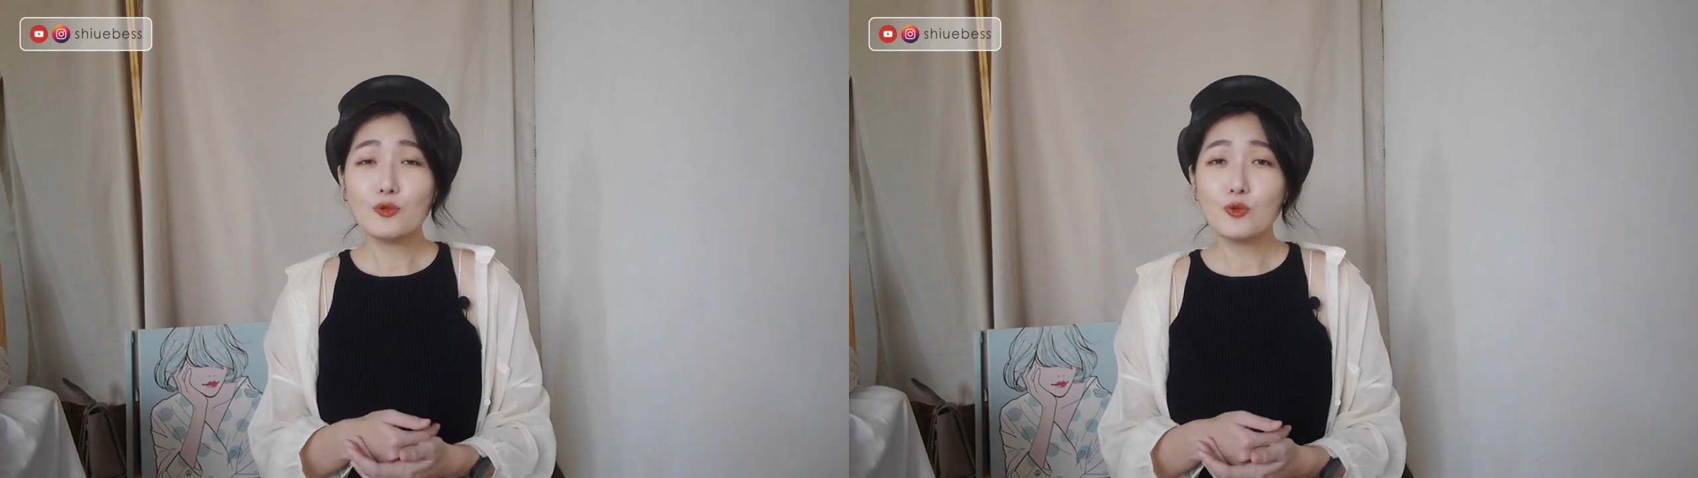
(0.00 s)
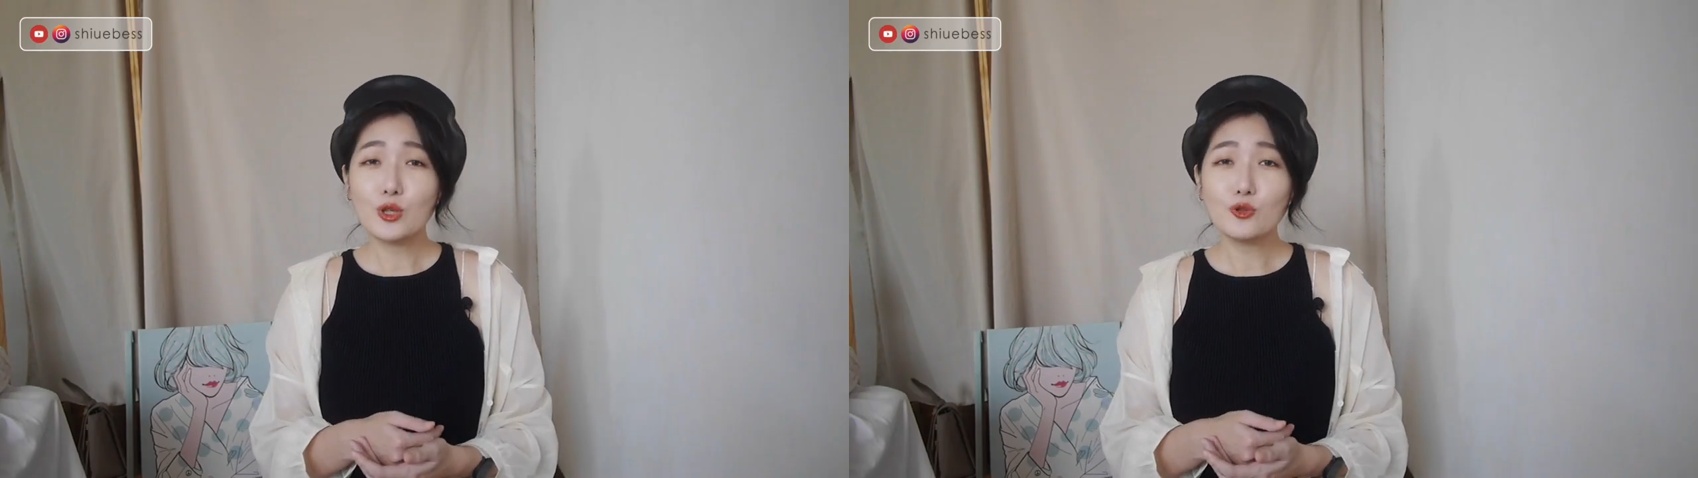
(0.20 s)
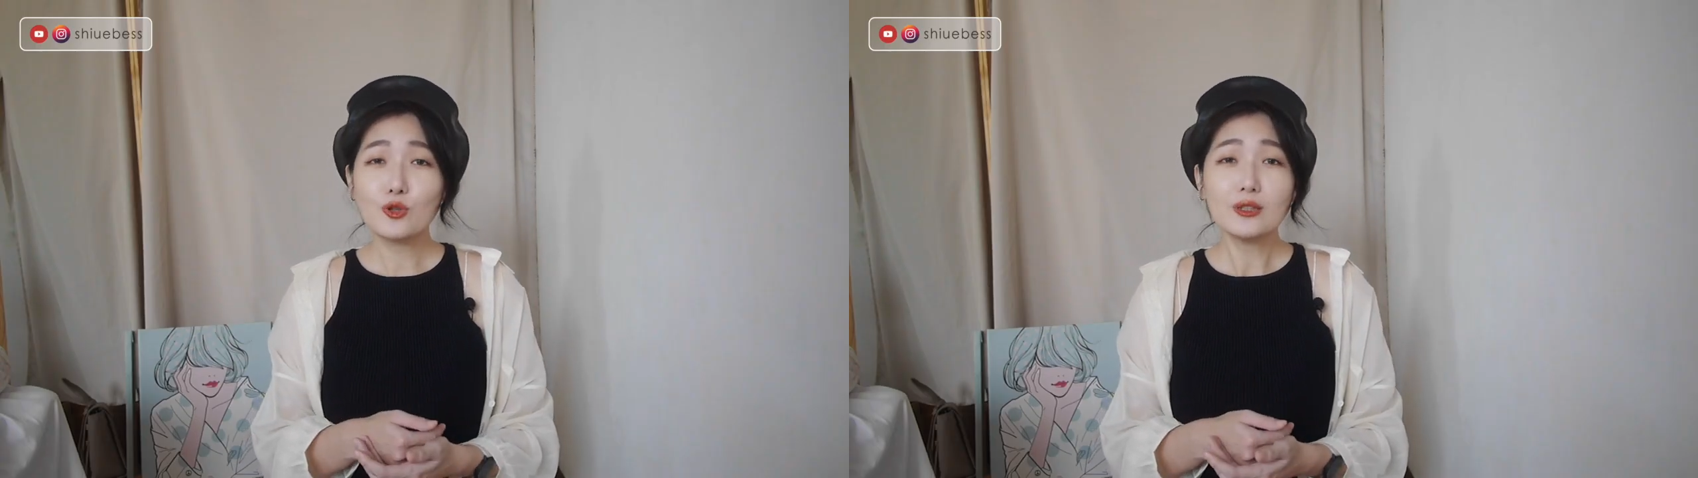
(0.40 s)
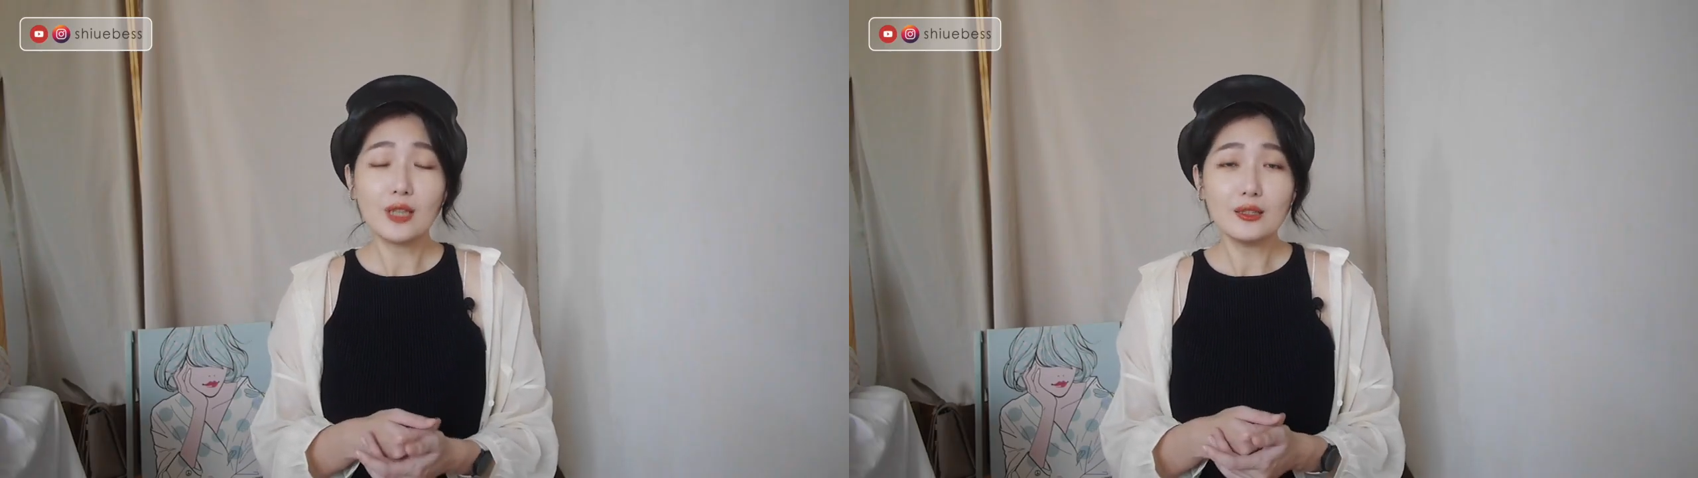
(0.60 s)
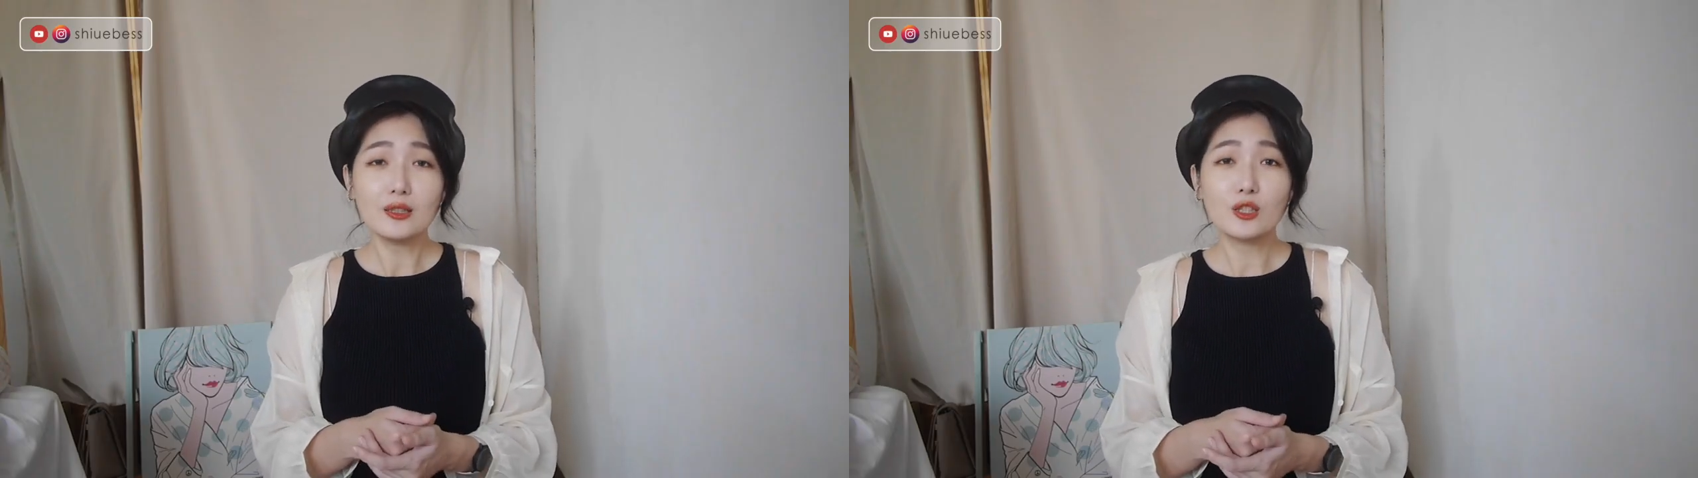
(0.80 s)
文宣
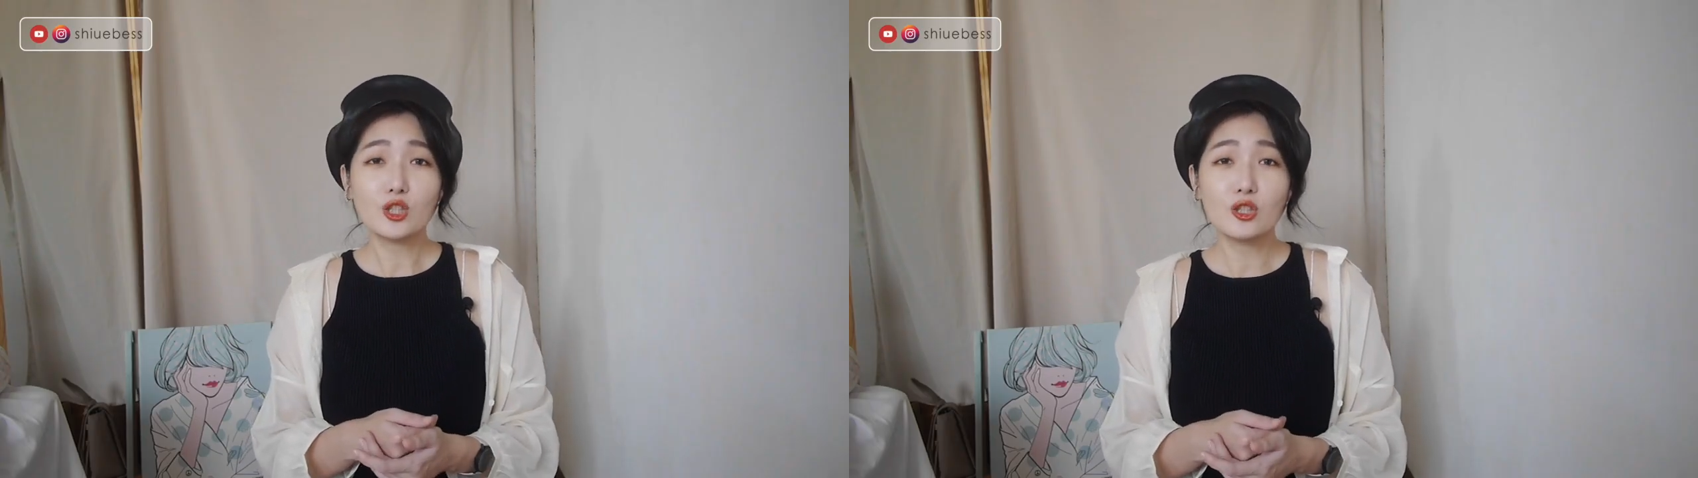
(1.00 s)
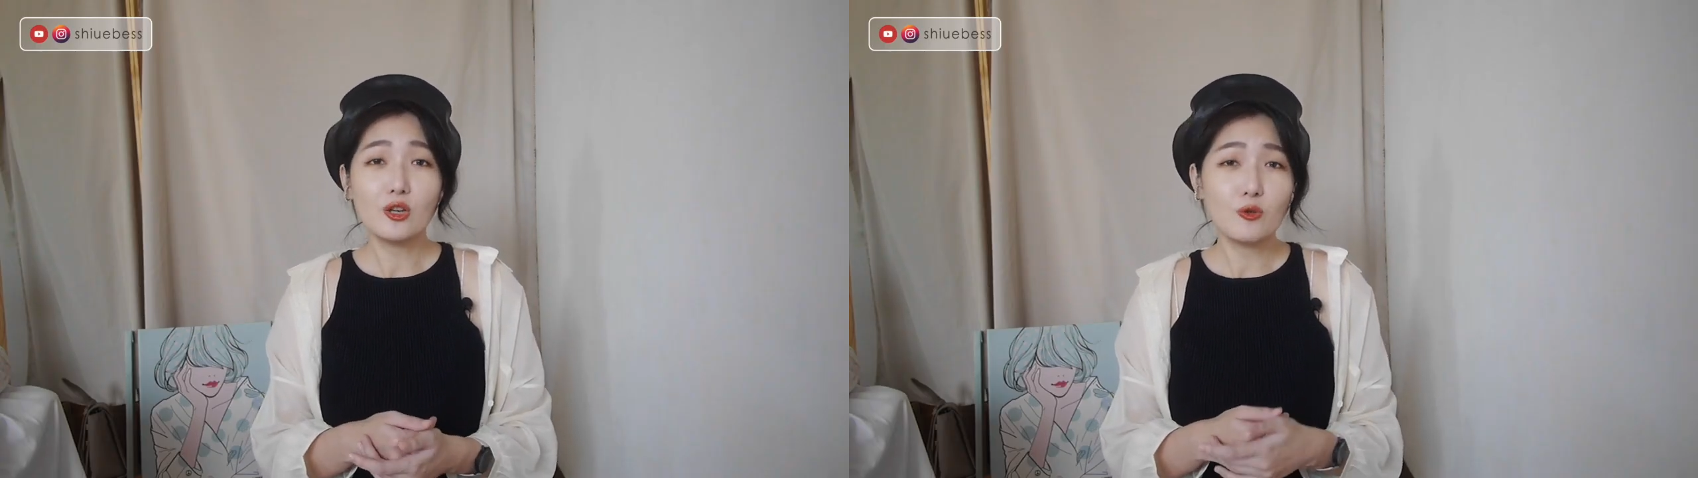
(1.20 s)
等等的时候，